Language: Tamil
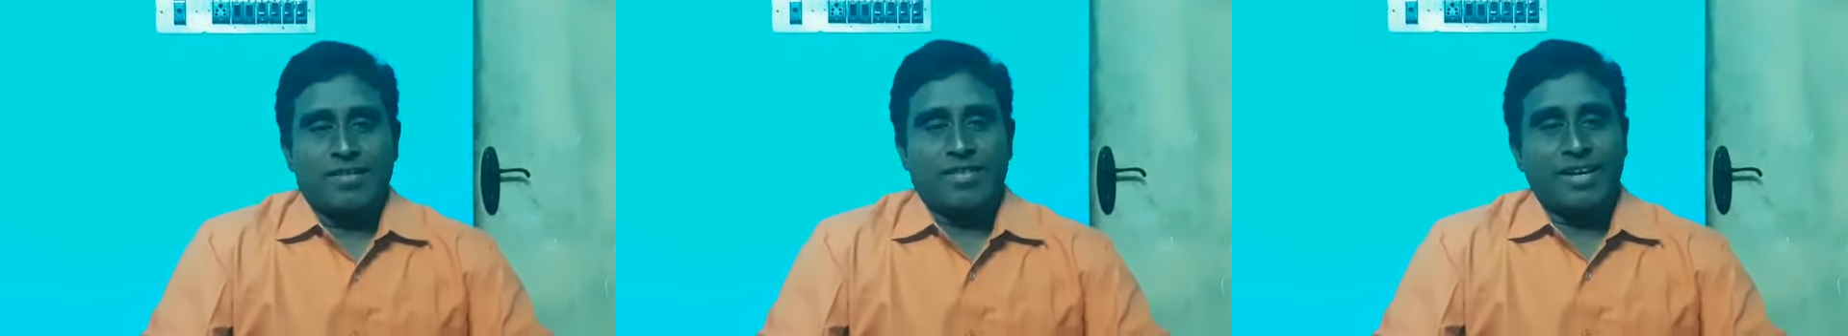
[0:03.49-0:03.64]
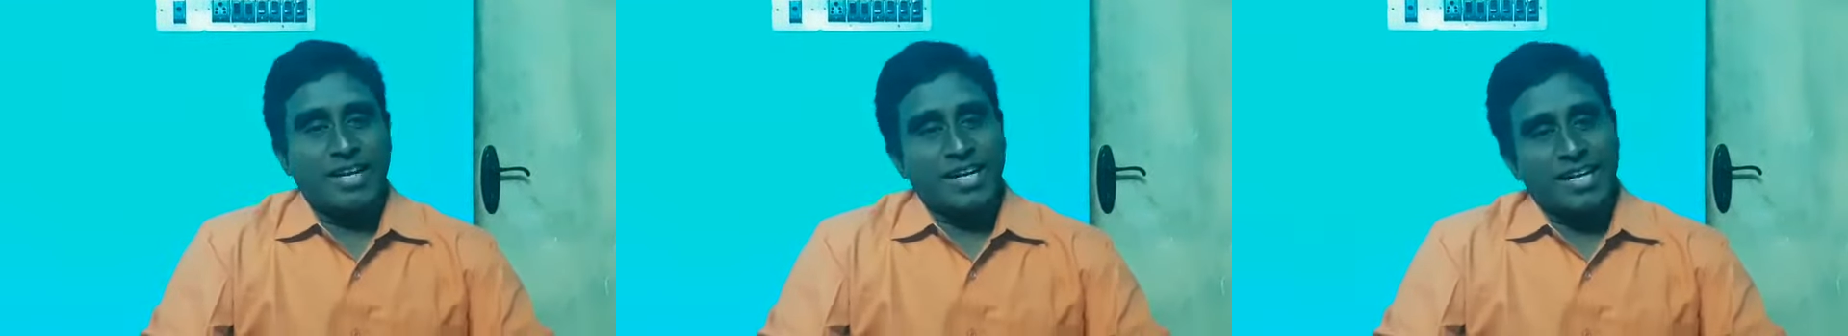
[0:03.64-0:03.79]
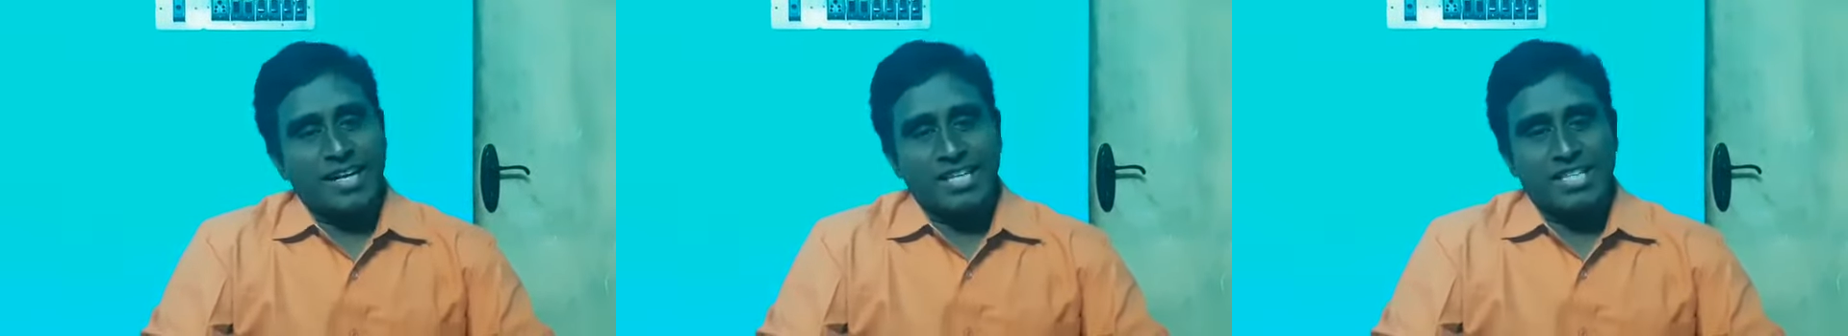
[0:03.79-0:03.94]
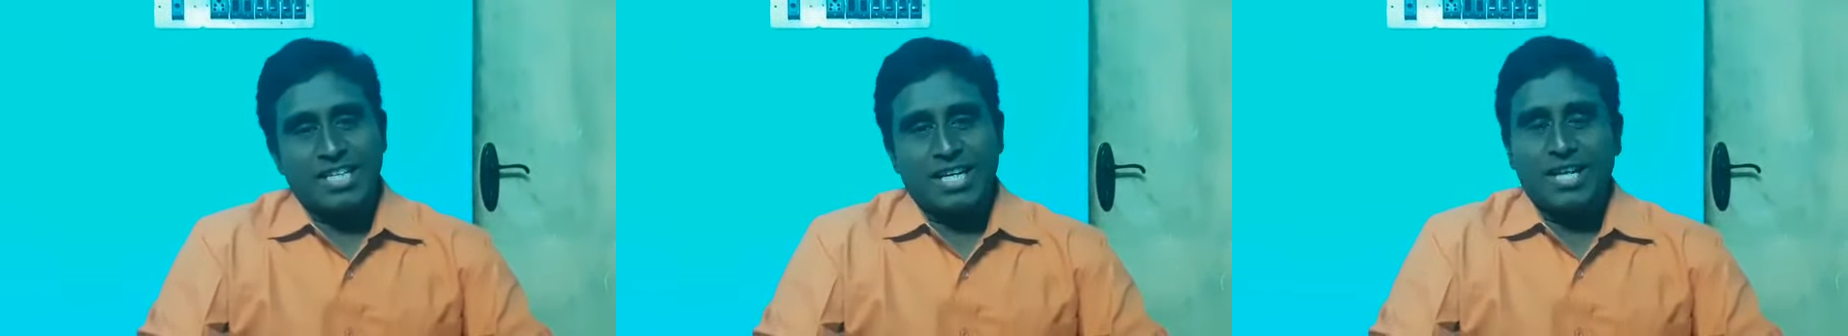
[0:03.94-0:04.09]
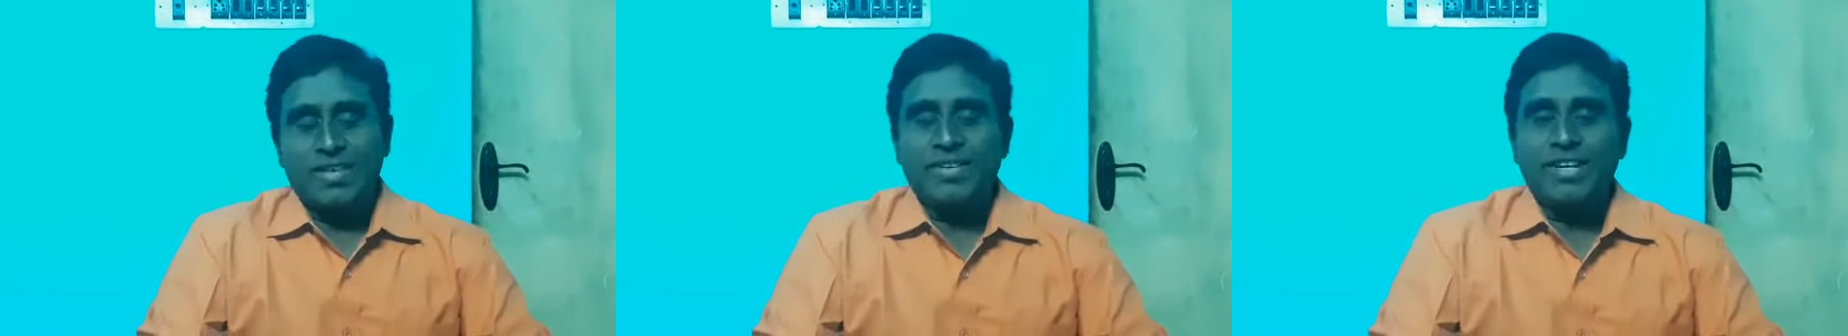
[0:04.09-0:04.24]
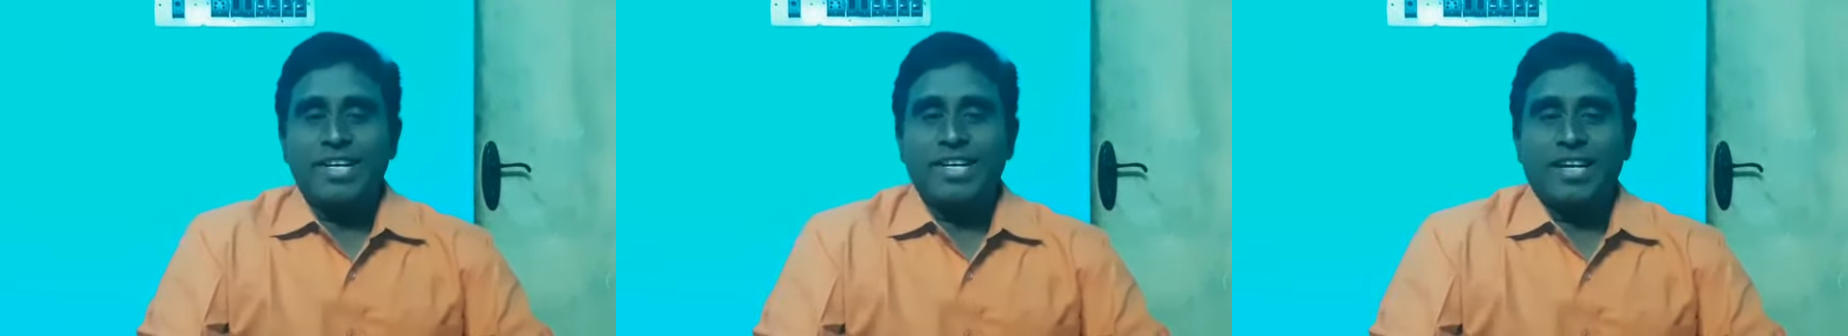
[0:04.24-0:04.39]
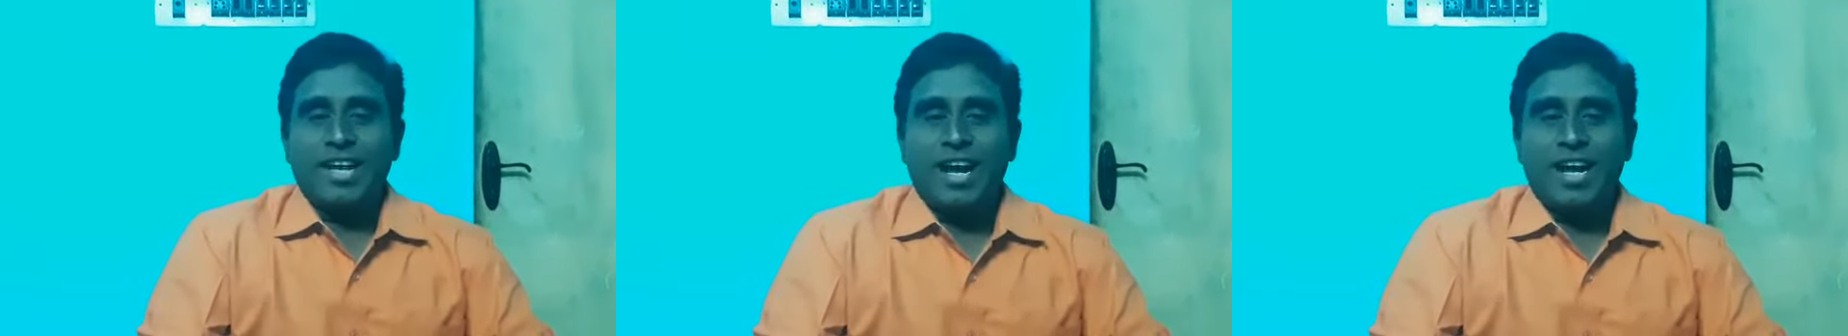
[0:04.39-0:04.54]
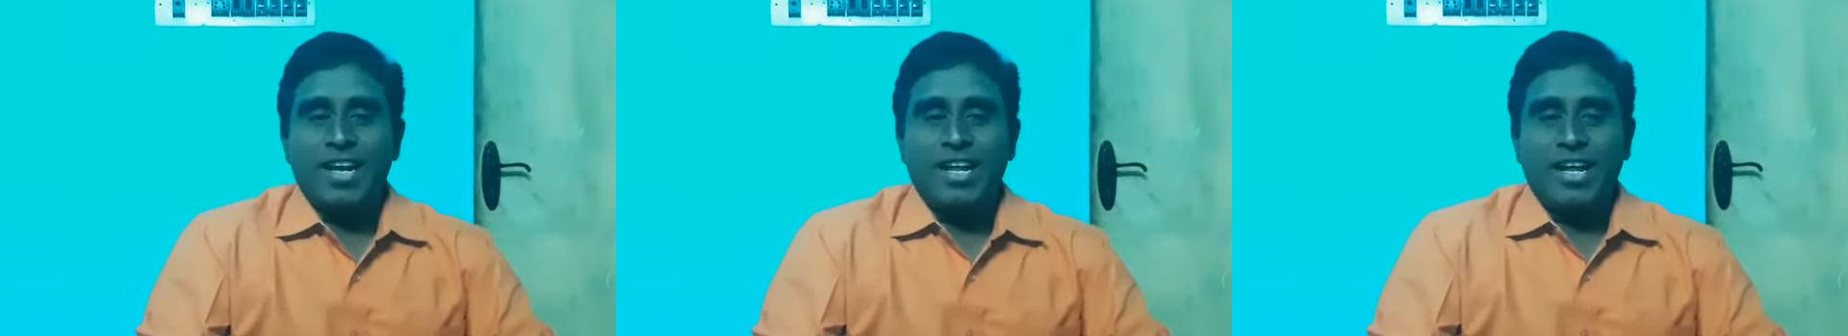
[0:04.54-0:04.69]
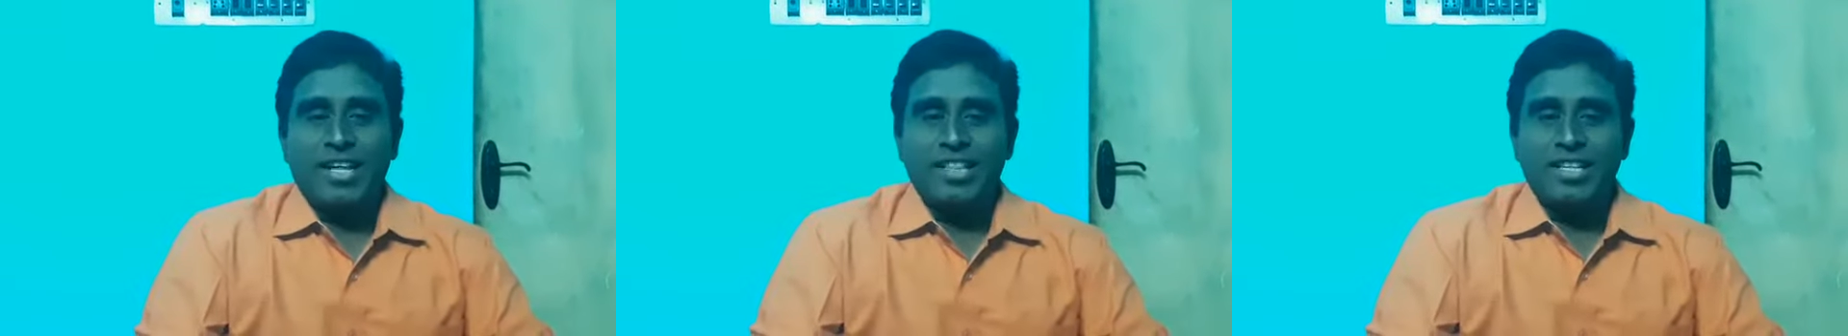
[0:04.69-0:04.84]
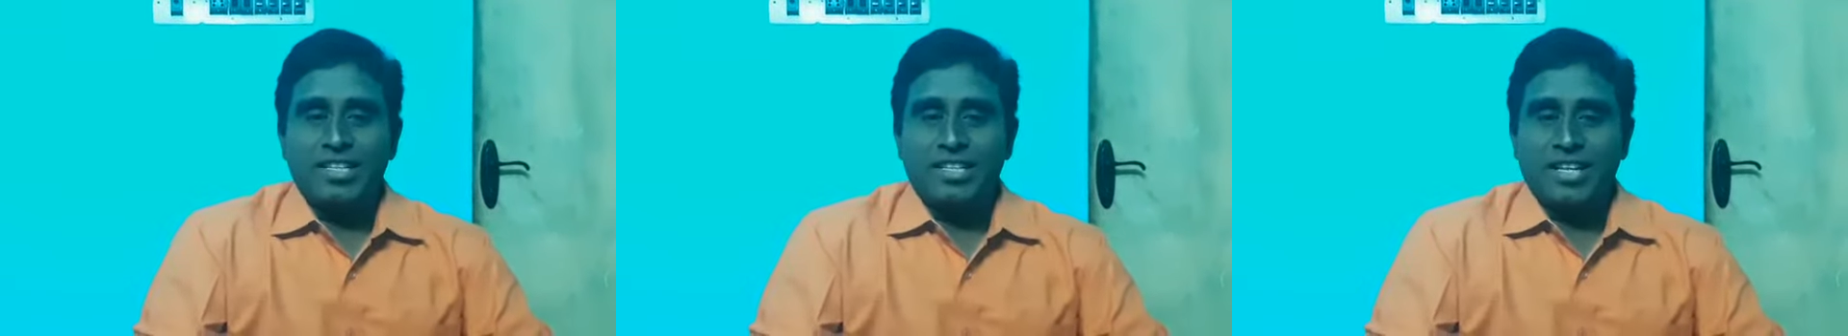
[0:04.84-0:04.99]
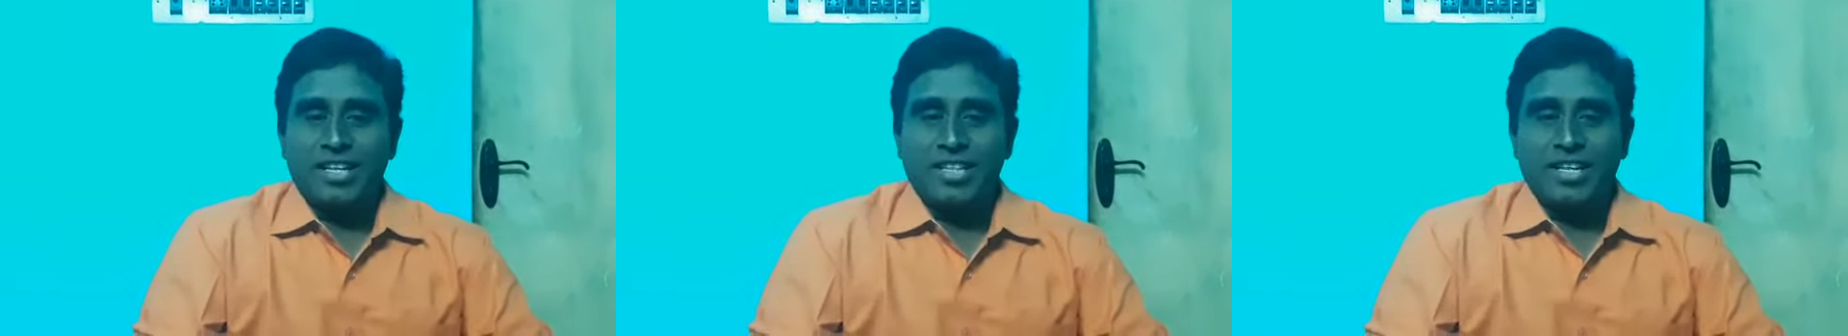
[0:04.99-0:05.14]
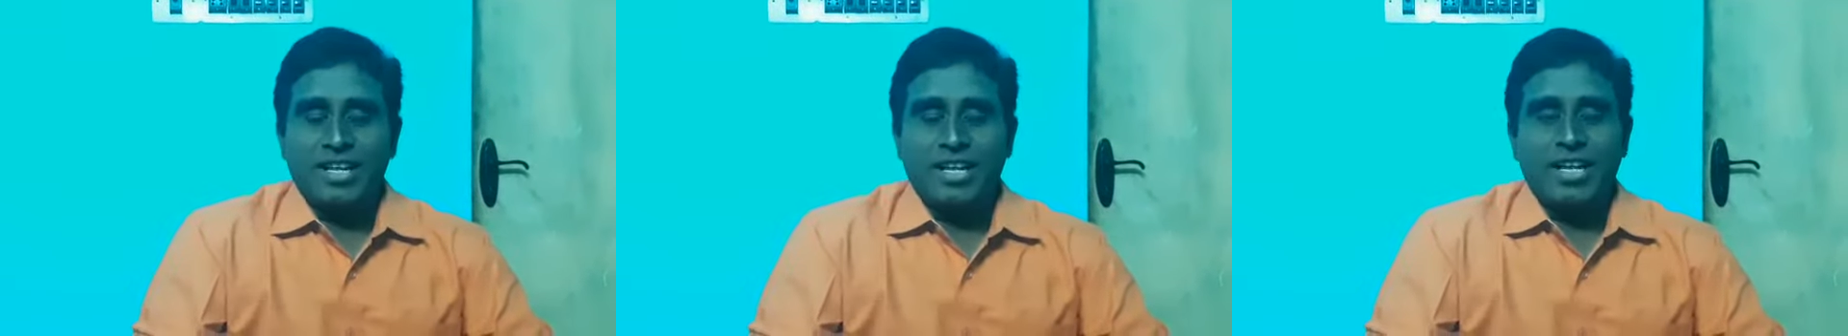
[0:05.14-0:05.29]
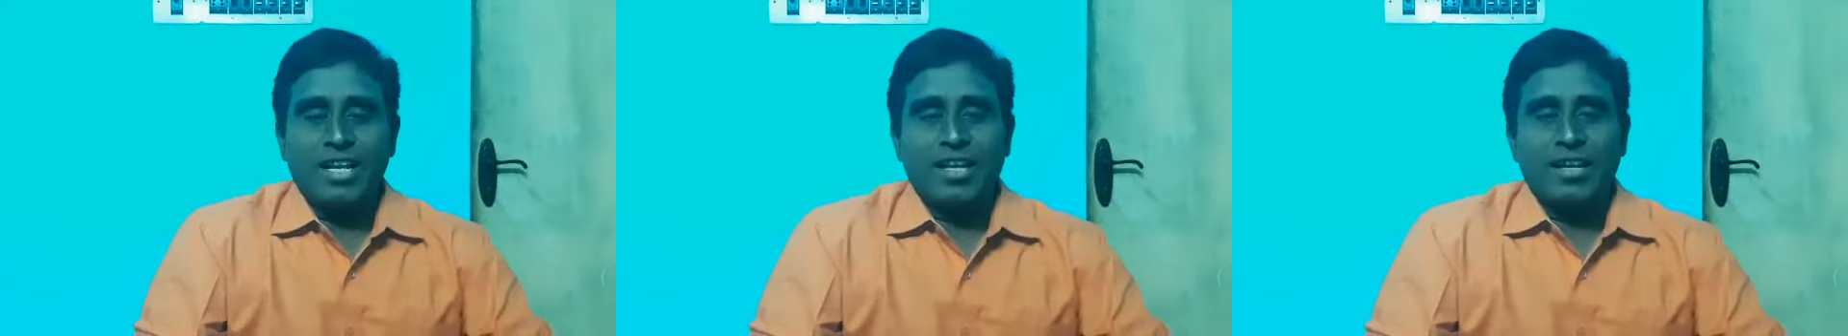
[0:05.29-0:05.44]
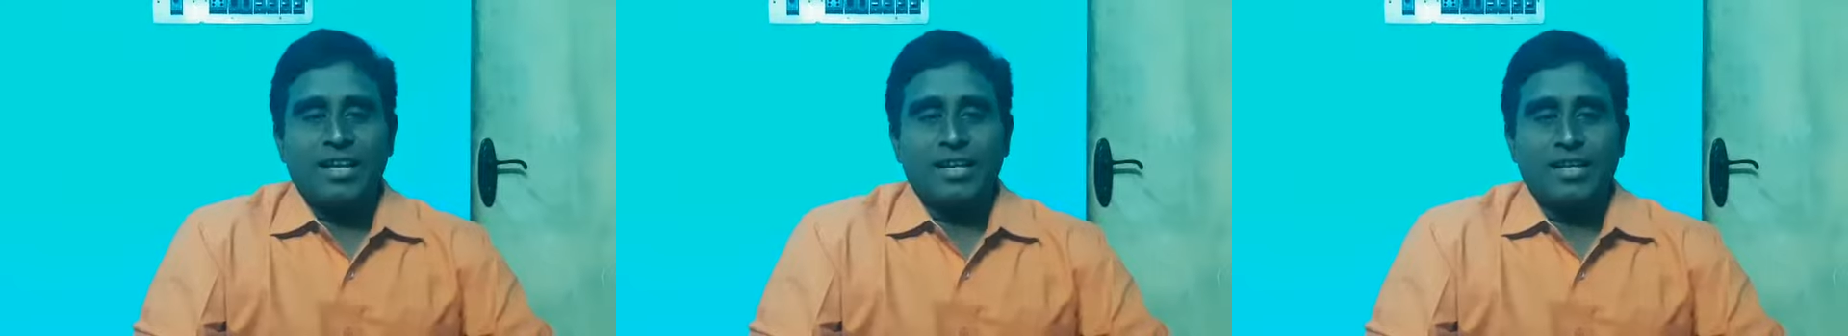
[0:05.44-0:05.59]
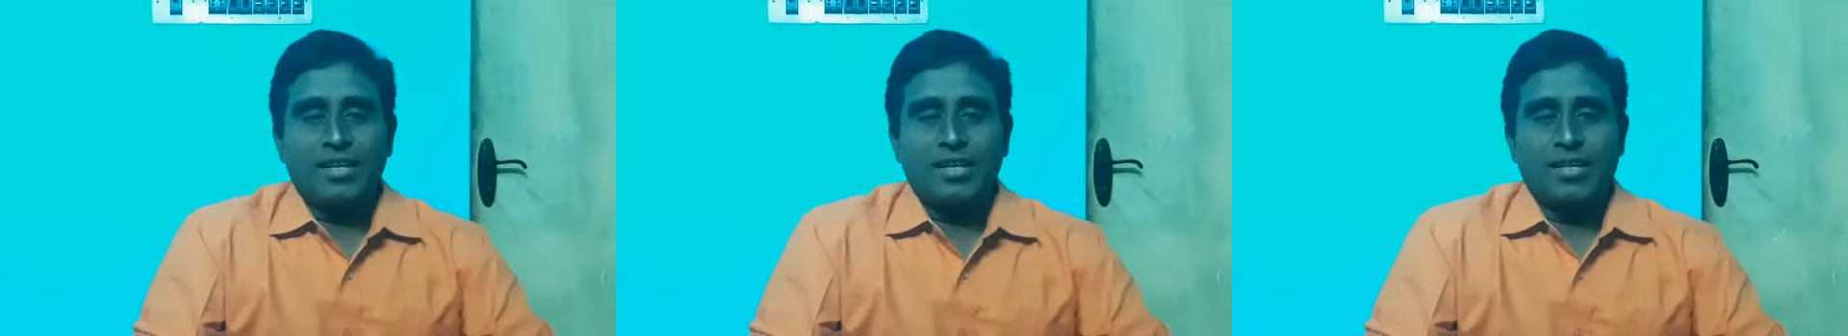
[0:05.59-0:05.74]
வருகின்ற ஜனவரி நாலு ஐந்து தேதிகளில்